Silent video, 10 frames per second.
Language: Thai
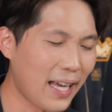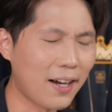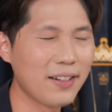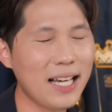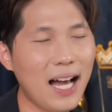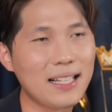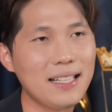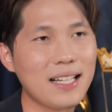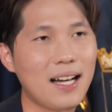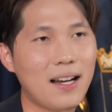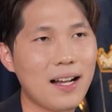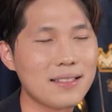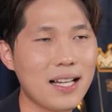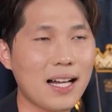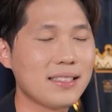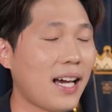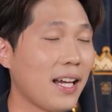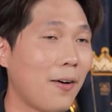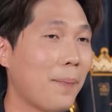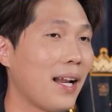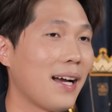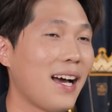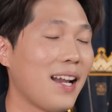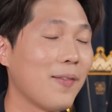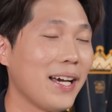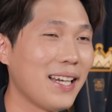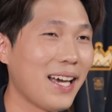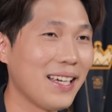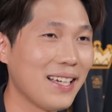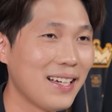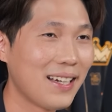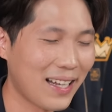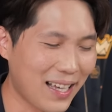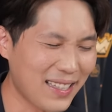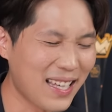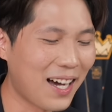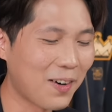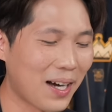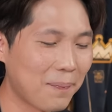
แต่ก็ยากที่จะรักษาใจของพนักงานไว้ในระยะยาวค